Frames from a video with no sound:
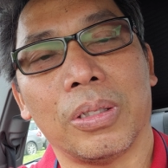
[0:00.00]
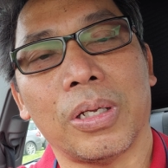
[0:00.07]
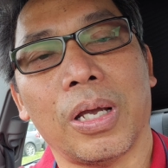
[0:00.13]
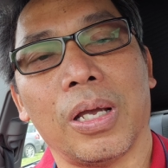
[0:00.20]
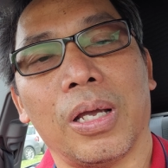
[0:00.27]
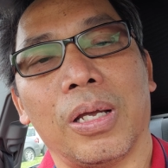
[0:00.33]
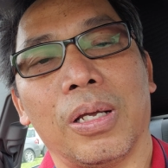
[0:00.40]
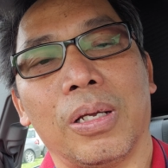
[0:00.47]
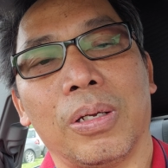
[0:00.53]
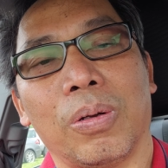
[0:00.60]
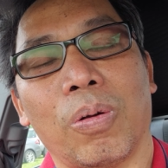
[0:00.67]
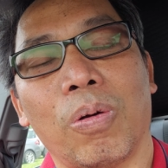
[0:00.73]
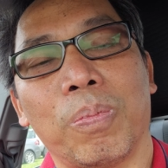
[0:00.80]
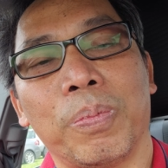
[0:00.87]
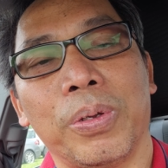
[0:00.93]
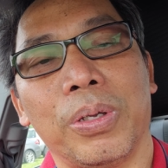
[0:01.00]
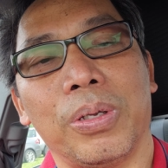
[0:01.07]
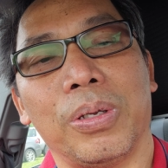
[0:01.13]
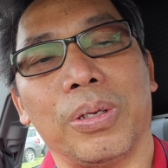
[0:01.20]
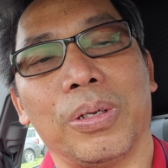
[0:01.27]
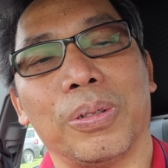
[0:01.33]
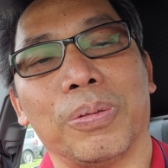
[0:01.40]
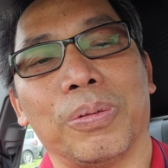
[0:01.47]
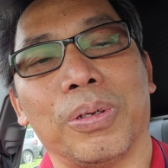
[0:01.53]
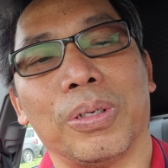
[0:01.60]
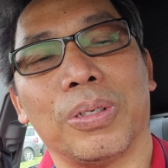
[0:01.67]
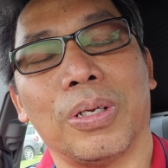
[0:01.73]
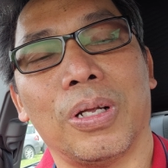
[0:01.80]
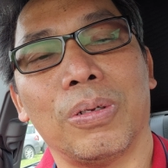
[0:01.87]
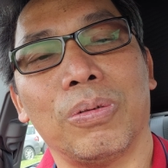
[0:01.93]
teh kopi gitu
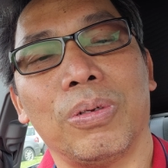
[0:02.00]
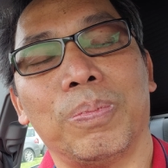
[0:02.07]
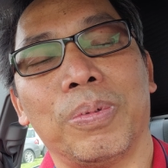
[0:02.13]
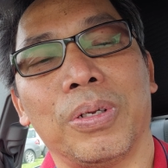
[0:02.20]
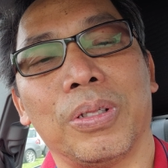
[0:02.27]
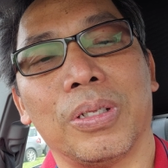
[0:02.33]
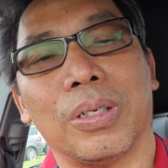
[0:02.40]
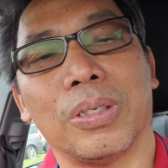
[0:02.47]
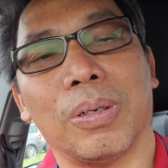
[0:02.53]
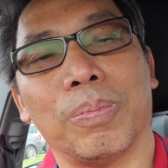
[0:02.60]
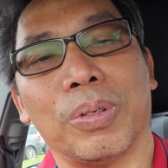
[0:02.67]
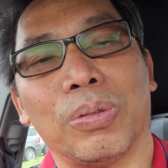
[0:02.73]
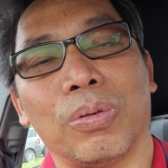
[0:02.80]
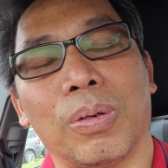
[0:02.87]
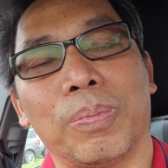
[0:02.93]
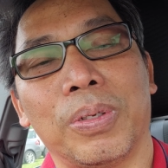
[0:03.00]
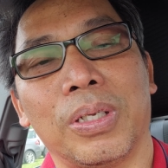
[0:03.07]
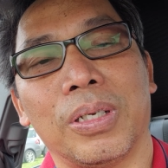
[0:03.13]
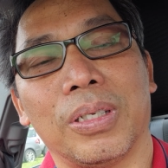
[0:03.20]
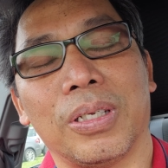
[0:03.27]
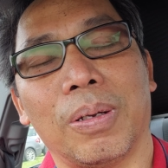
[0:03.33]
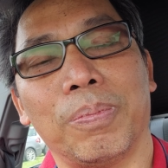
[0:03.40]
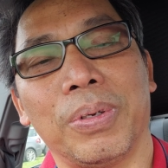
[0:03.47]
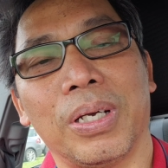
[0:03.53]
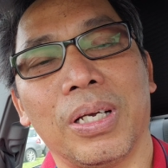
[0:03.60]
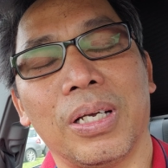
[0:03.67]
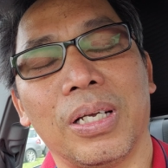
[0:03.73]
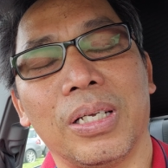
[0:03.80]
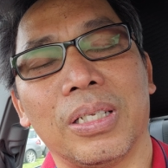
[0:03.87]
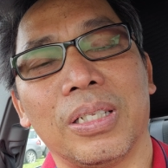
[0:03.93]
ya selalu diperintah sama suaminya
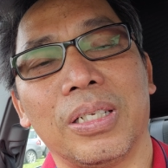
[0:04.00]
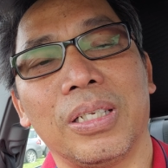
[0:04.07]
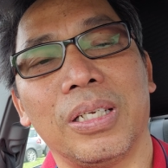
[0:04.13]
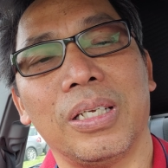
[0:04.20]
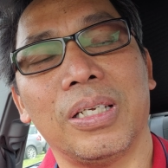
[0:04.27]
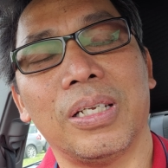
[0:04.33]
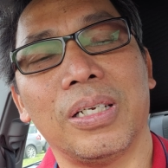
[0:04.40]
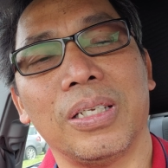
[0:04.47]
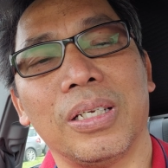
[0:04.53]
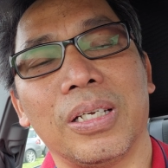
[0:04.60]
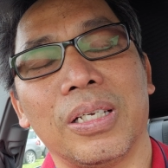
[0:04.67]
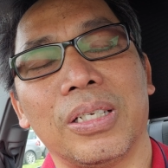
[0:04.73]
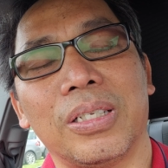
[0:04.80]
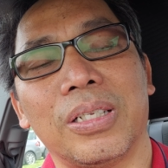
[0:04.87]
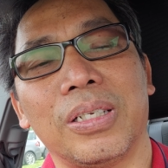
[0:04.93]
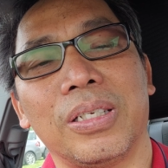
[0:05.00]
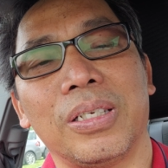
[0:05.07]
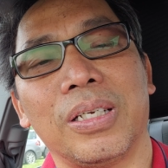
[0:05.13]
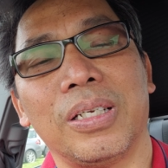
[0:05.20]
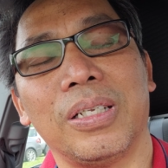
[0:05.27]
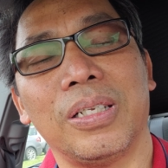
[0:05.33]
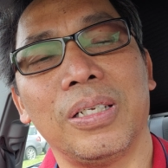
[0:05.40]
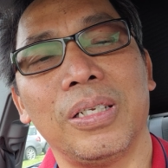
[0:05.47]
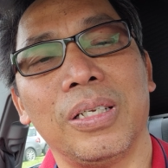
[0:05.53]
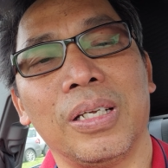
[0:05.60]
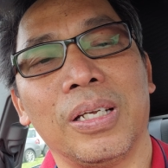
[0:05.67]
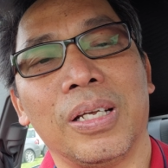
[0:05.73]
sampai istrinya istrinya istrinya ini